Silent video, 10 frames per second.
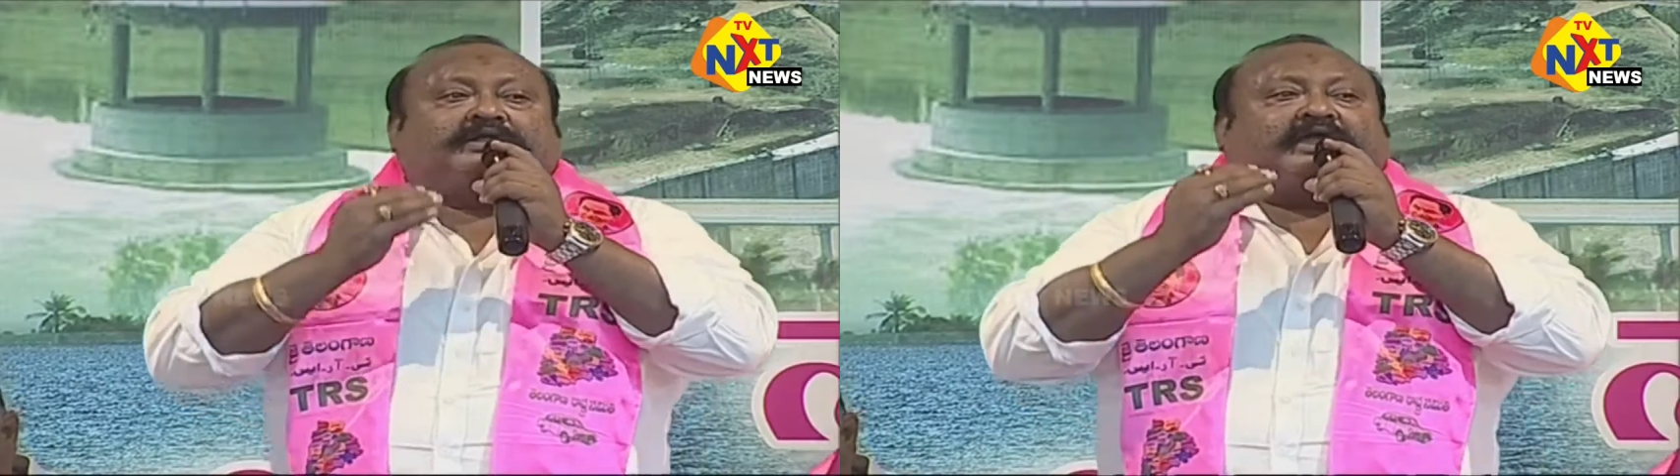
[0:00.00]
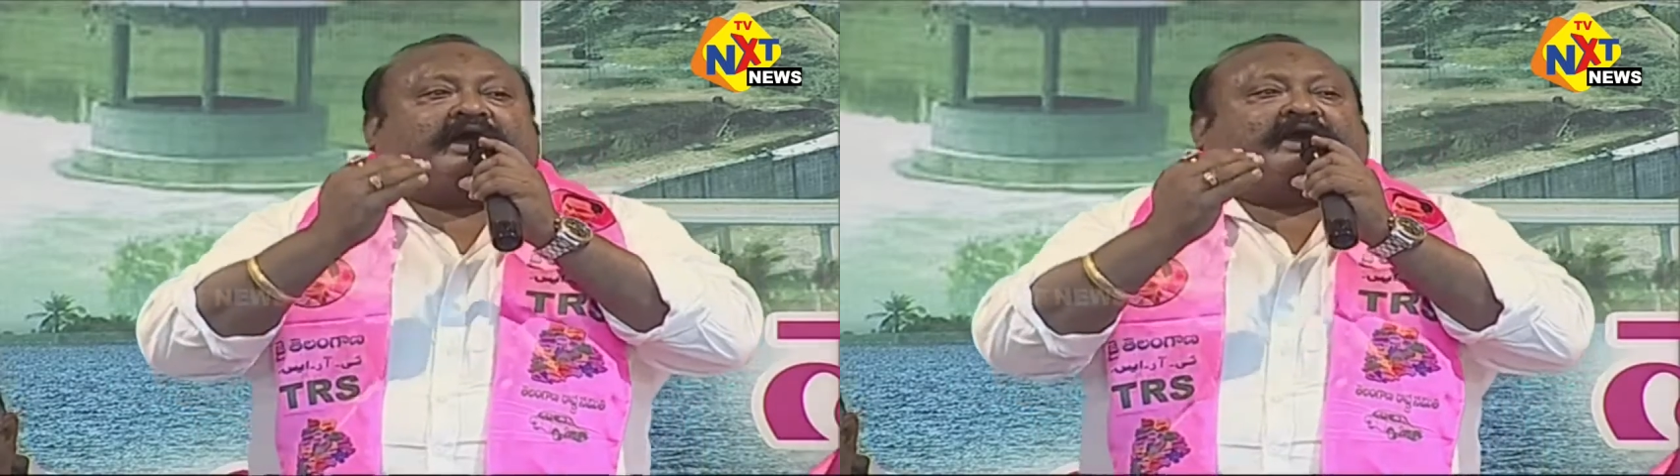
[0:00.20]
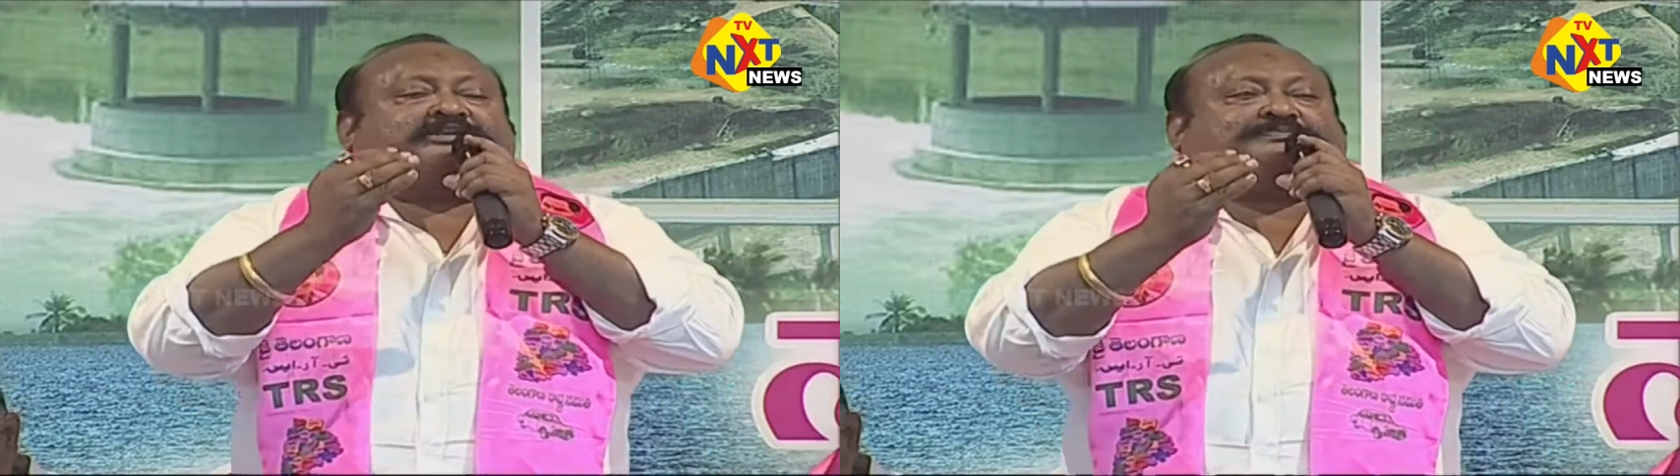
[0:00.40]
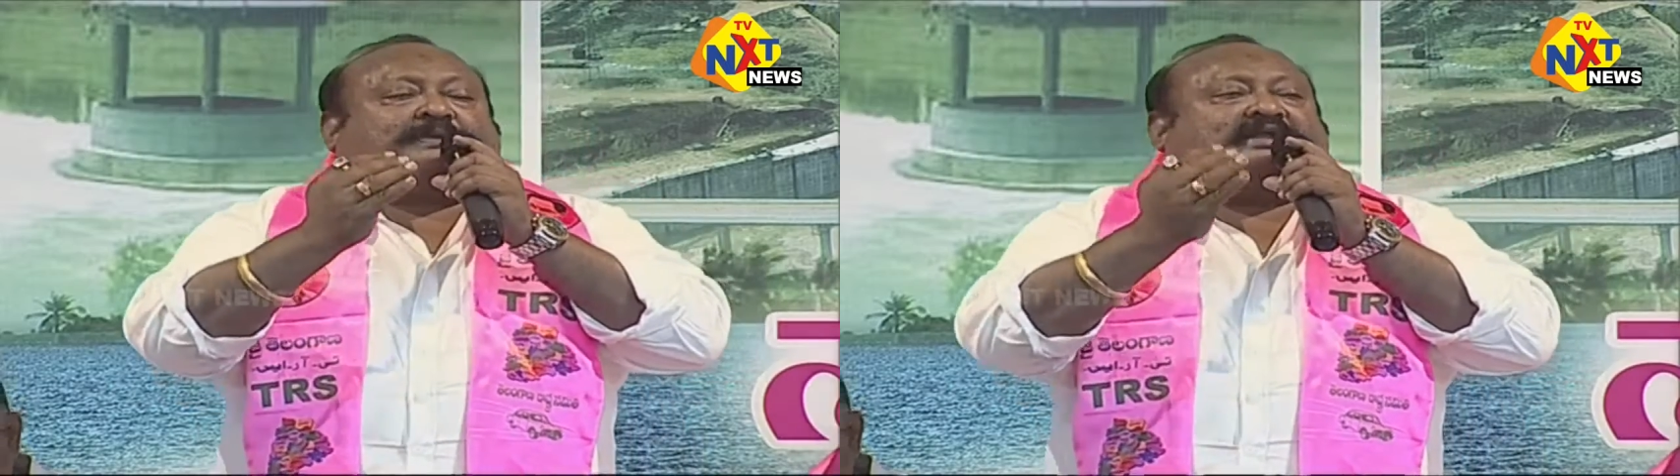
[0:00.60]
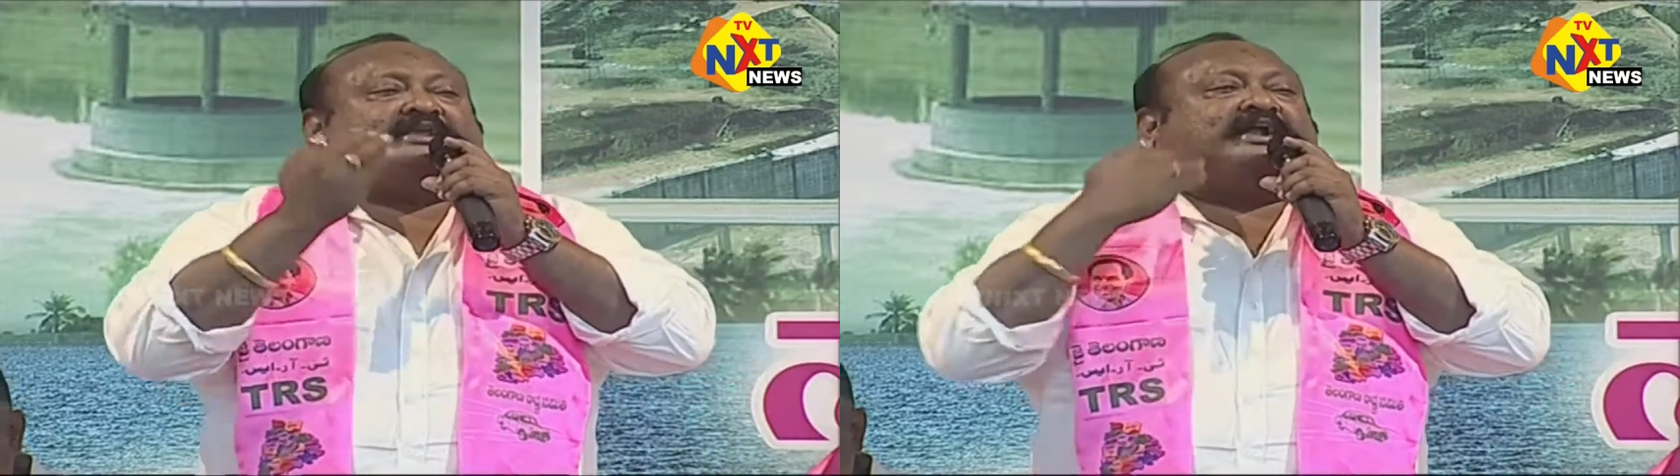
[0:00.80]
టీఆర్ఎస్
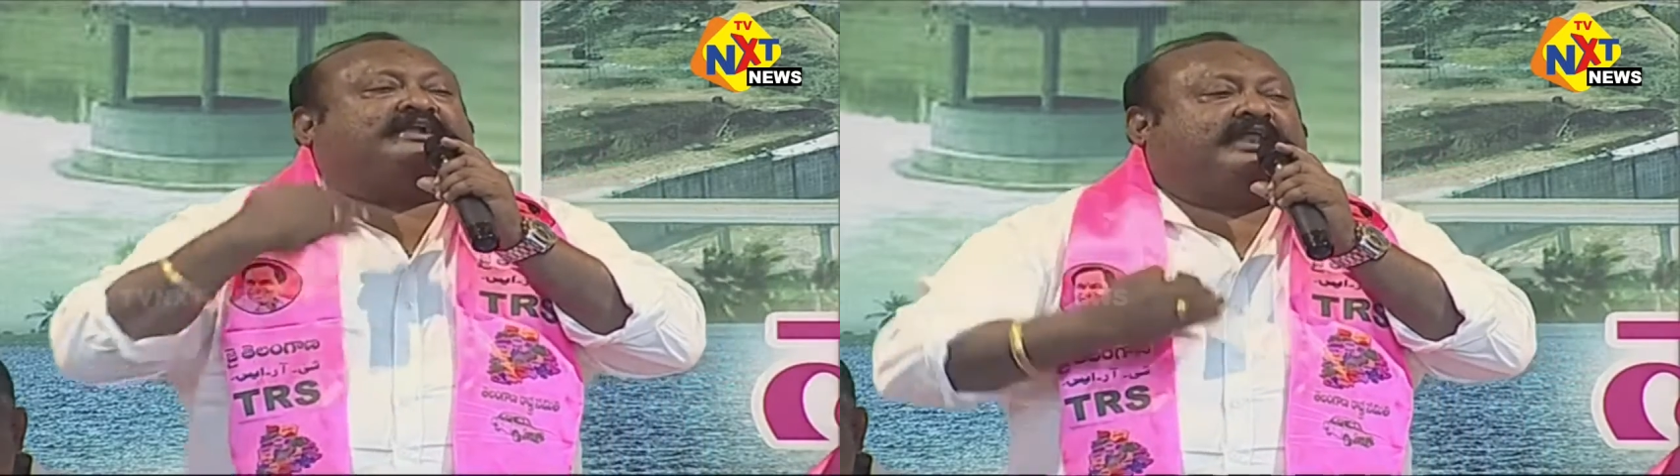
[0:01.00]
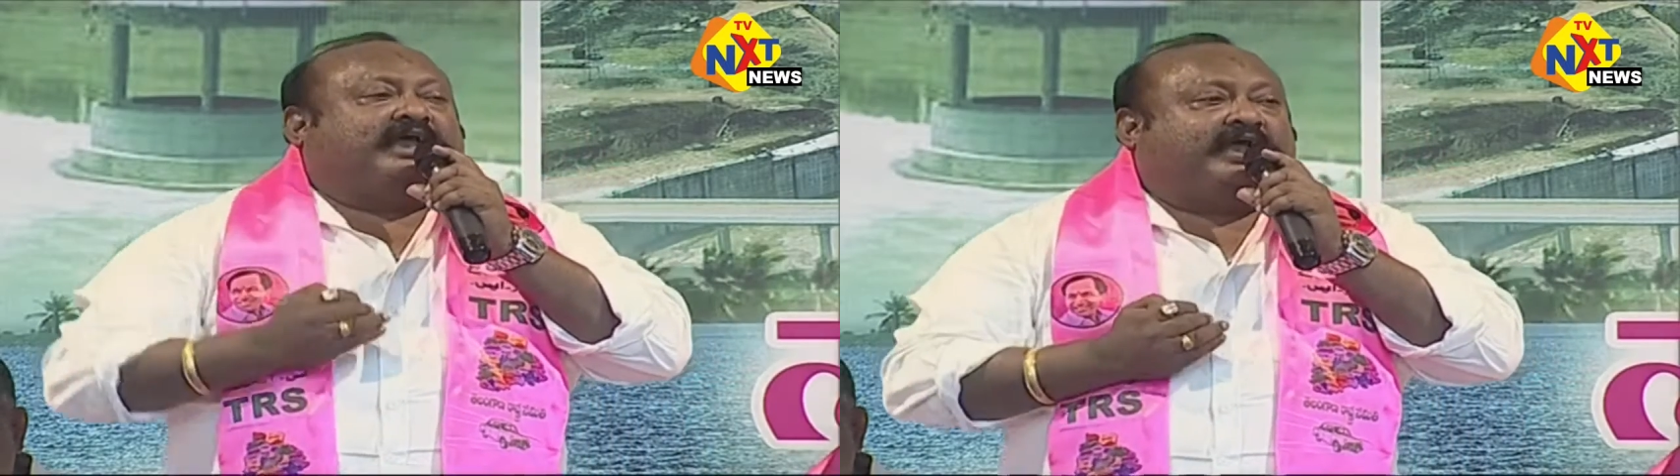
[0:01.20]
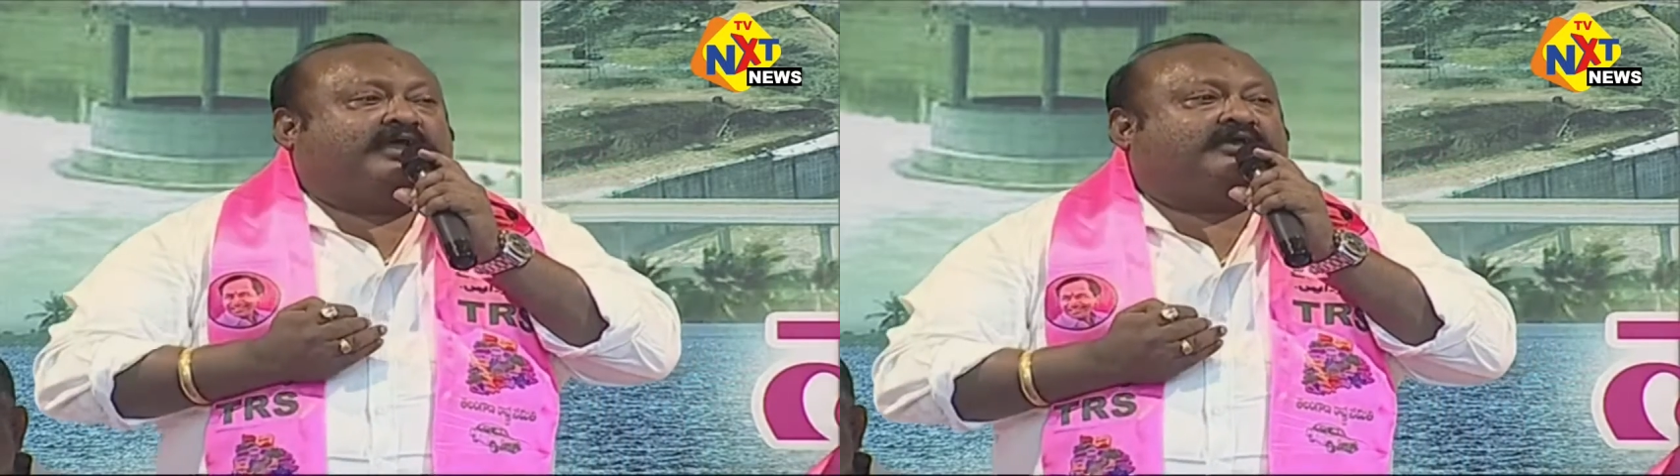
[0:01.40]
పార్టీ అంటేనే